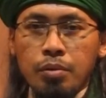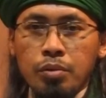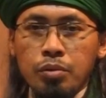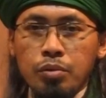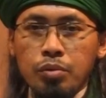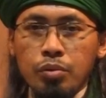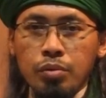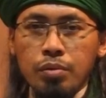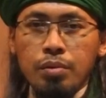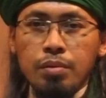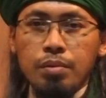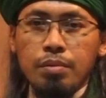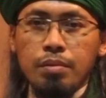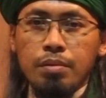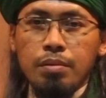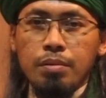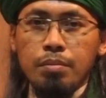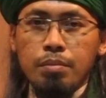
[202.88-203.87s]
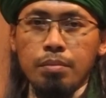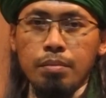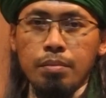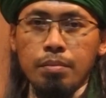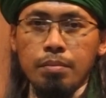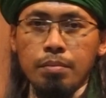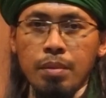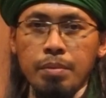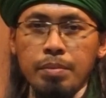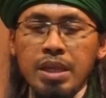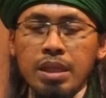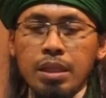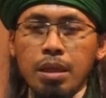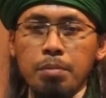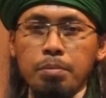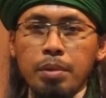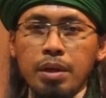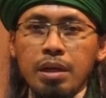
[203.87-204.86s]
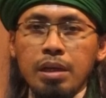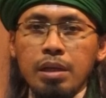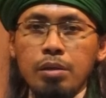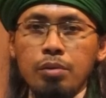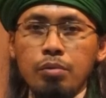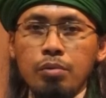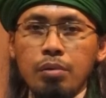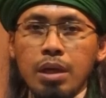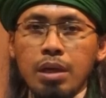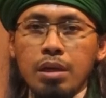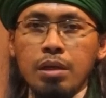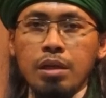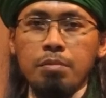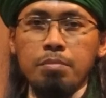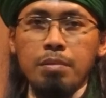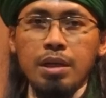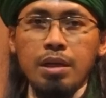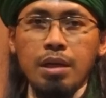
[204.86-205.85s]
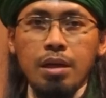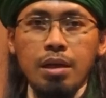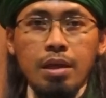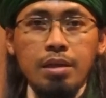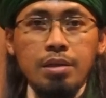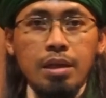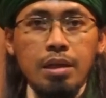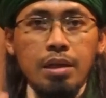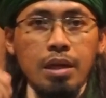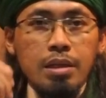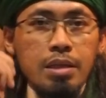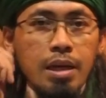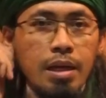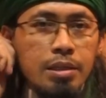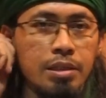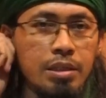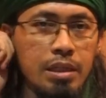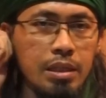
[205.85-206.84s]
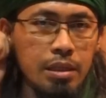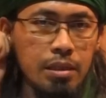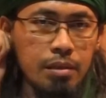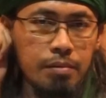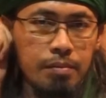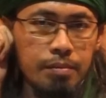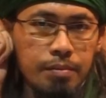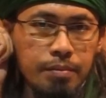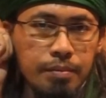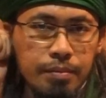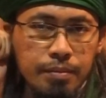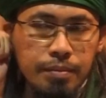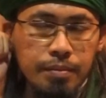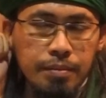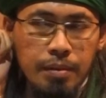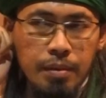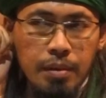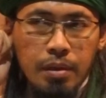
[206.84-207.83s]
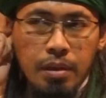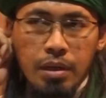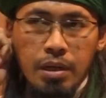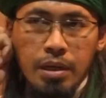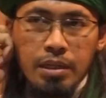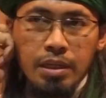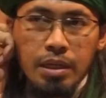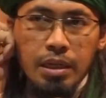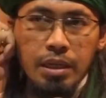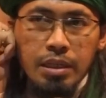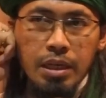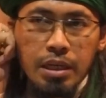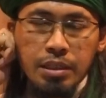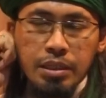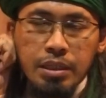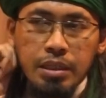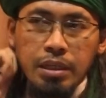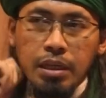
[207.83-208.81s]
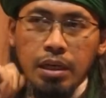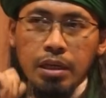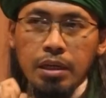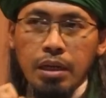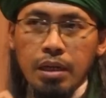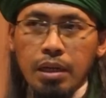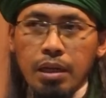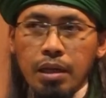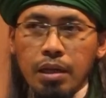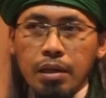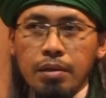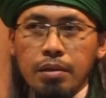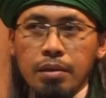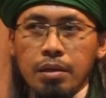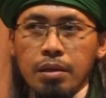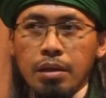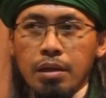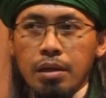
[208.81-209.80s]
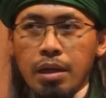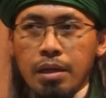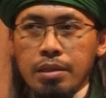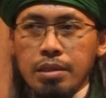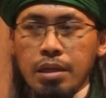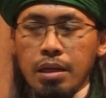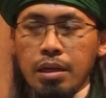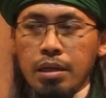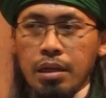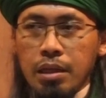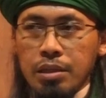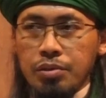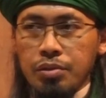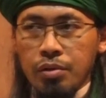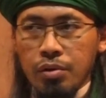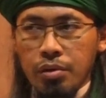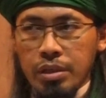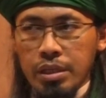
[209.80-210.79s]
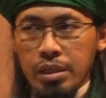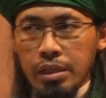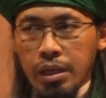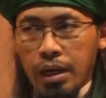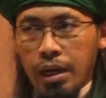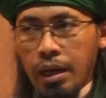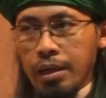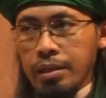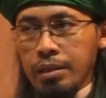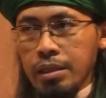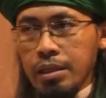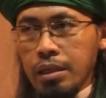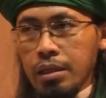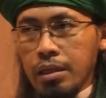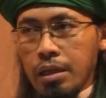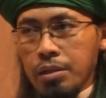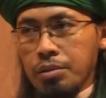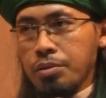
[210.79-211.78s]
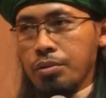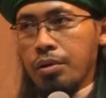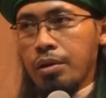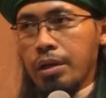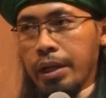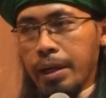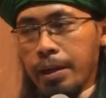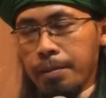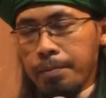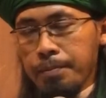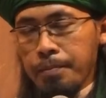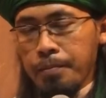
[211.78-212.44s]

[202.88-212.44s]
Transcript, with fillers: untuk meminta perlindungan kepada Raja Najasyi Raja Najasyi adalah Raja Nasrani yang adil dan soleh.